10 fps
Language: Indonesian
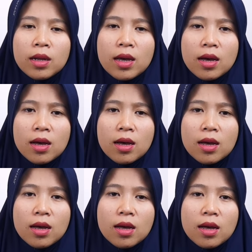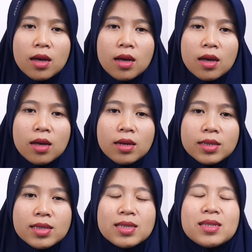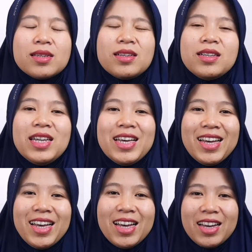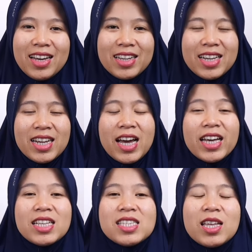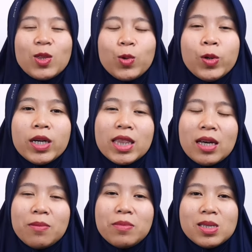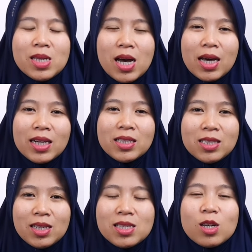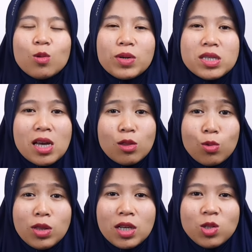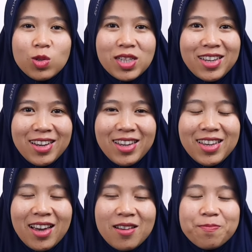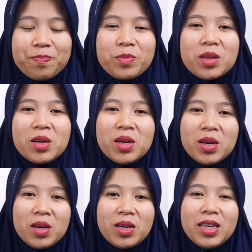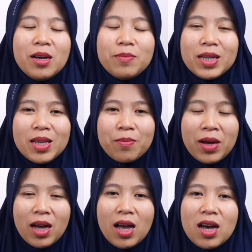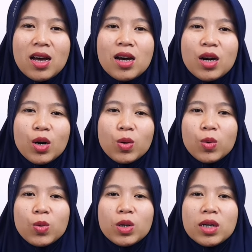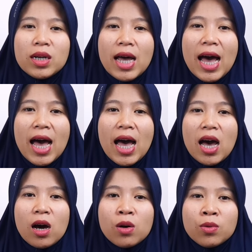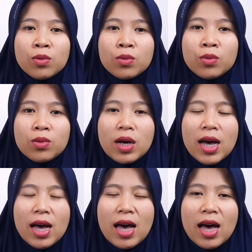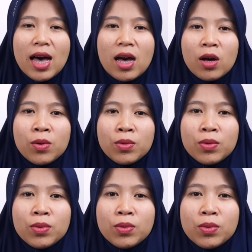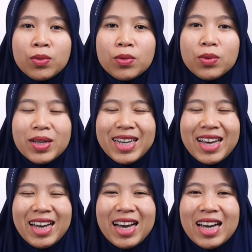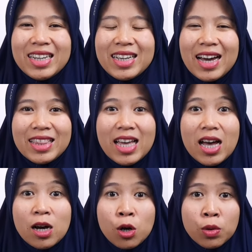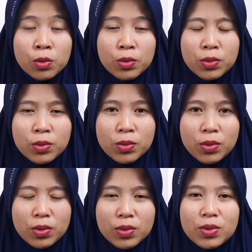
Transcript: nas. Nah, dari ayat 1 kita bisa rinci satu persatu tajwidnya ya. Yang pertama, Qul a'udhu A'u. Nah, di kata a'u